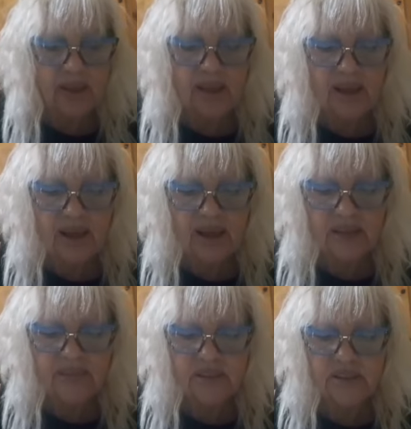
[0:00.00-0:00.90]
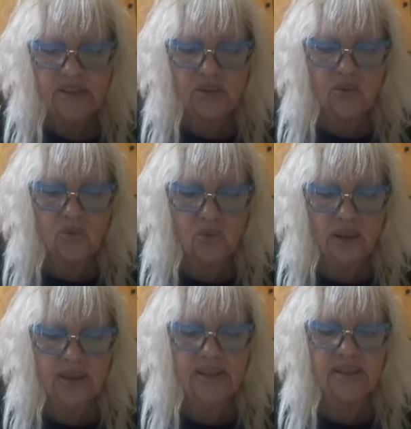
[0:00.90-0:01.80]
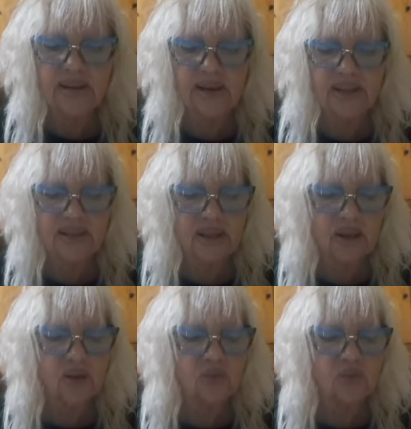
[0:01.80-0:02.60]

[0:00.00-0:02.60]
e alle 22.30